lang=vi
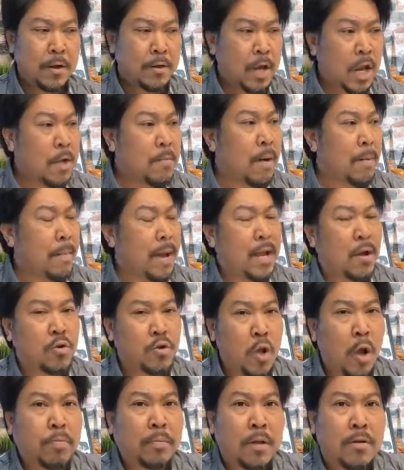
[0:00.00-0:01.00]
Nếu mà mày
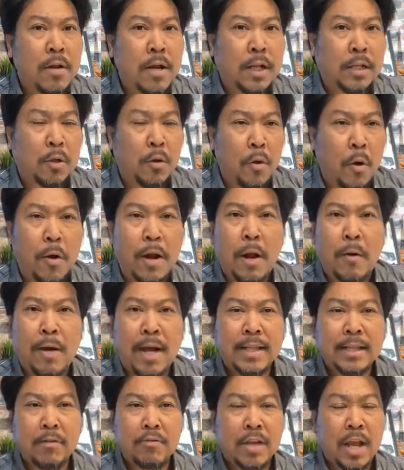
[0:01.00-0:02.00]
còn nhốt tao nữa là tao lôi đầu
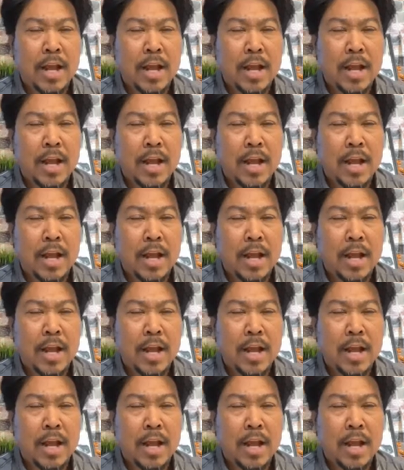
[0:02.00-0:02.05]
khách tao